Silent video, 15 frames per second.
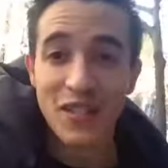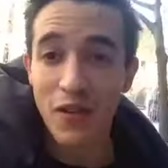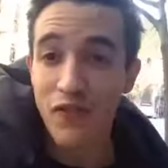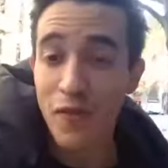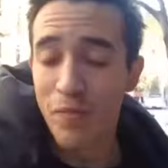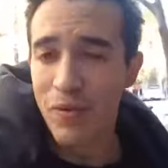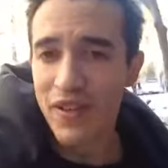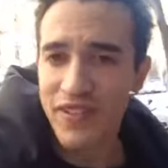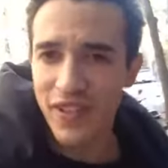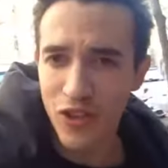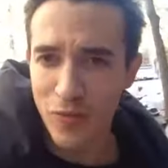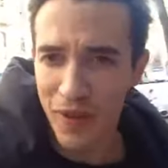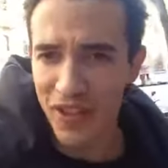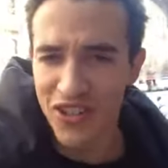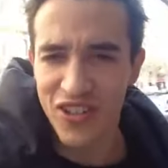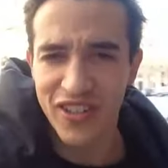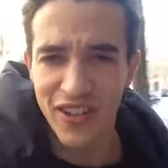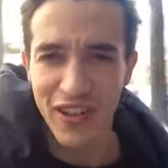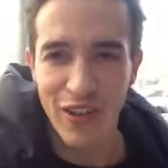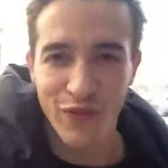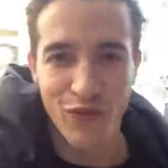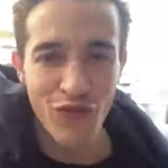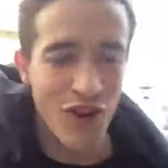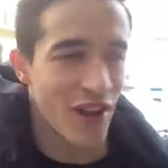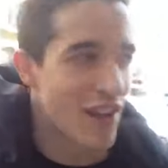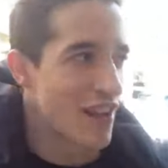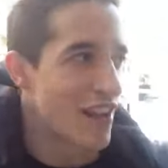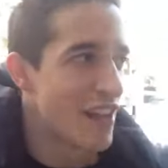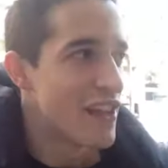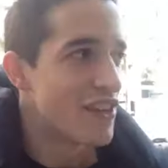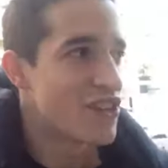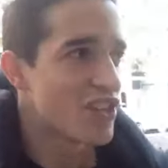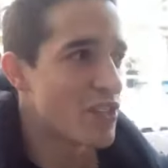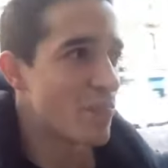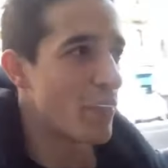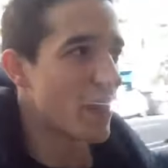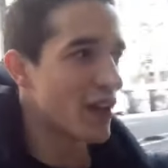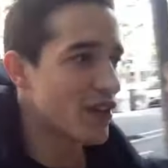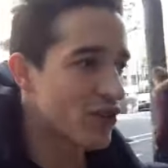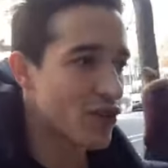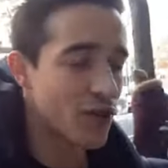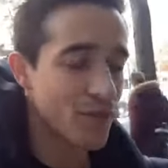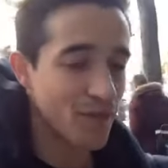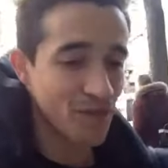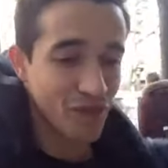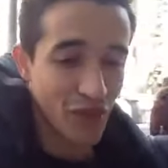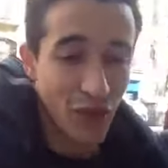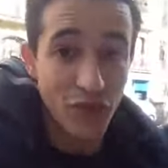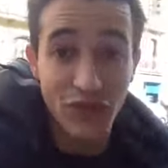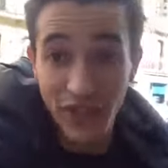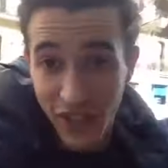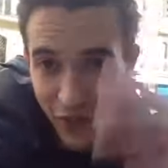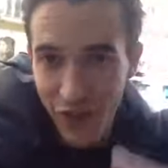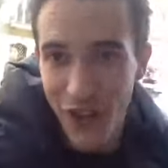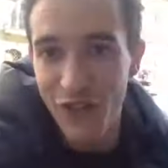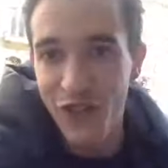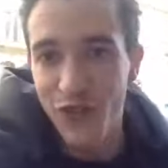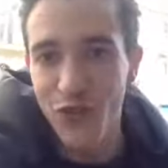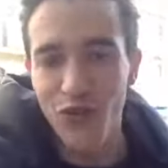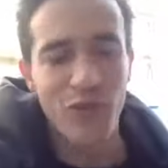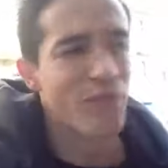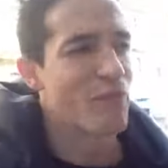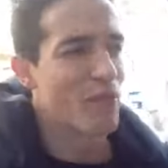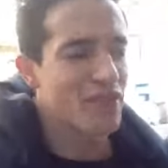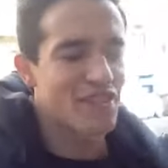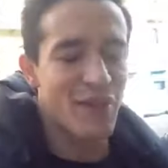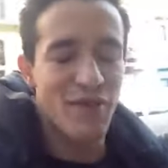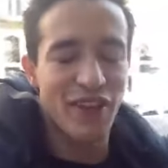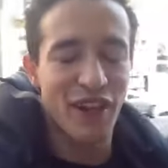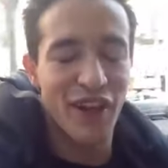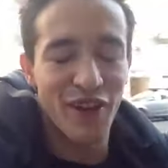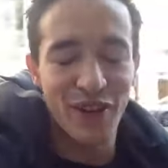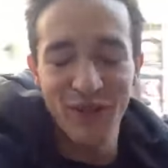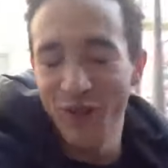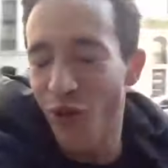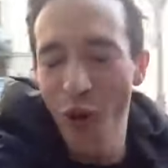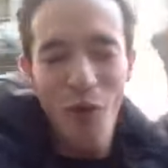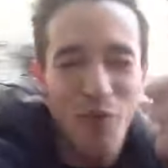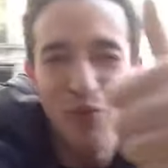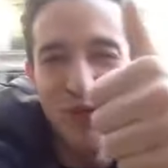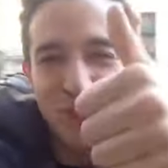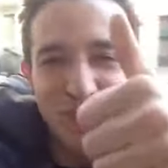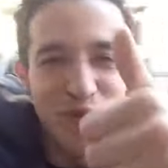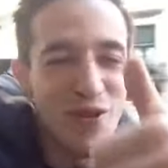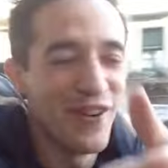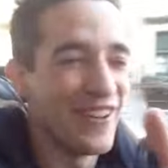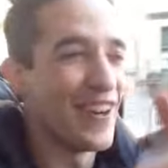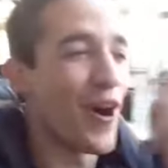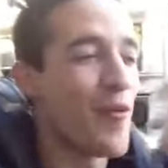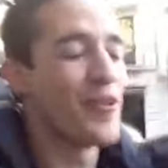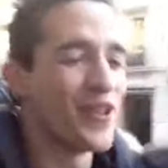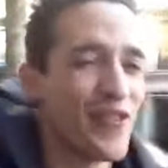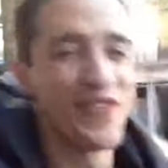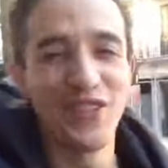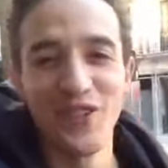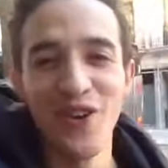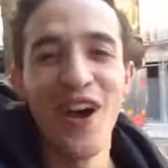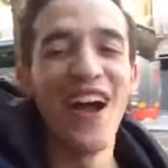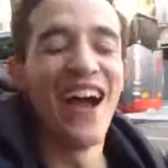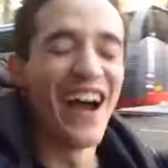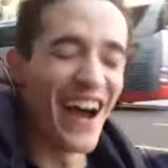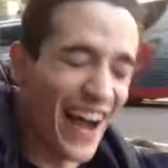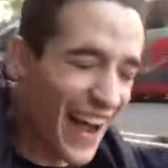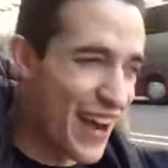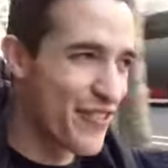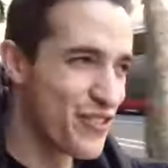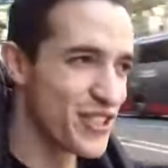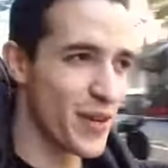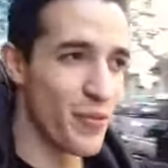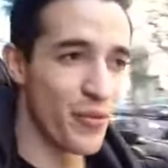Ça fait plaisir de partager ça avec vous. J'espère que vous avez kiffé la vidéo. Pensez à mettre un gros pouce bleu en bas de la vidéo, à vous